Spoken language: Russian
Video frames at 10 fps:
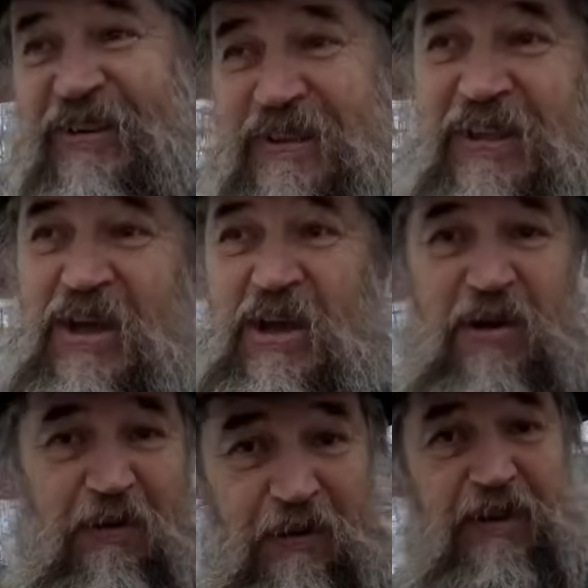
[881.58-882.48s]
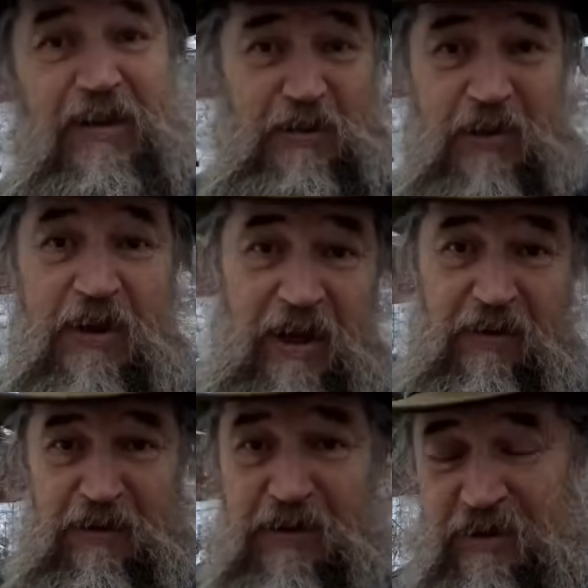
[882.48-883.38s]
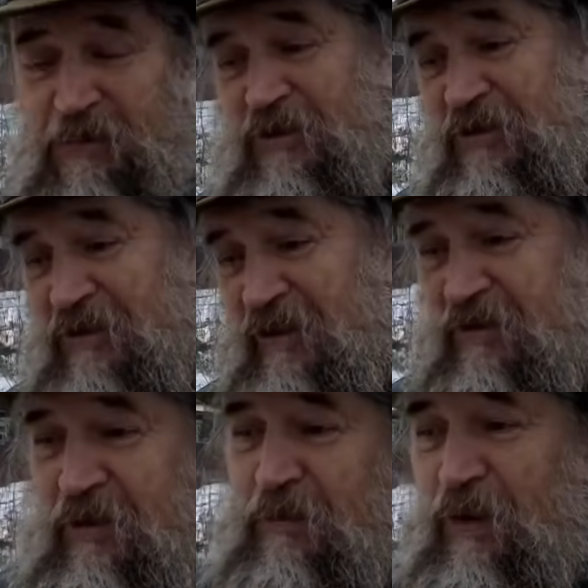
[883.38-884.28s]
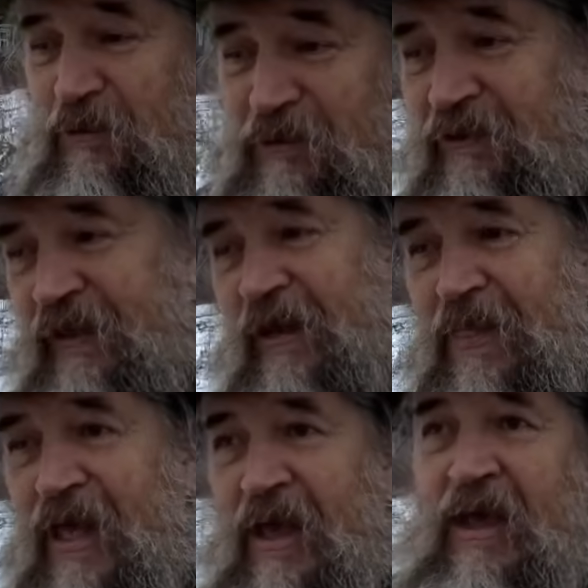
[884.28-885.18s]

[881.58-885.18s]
То есть вот насколько хорошее и мощное такое оборудование.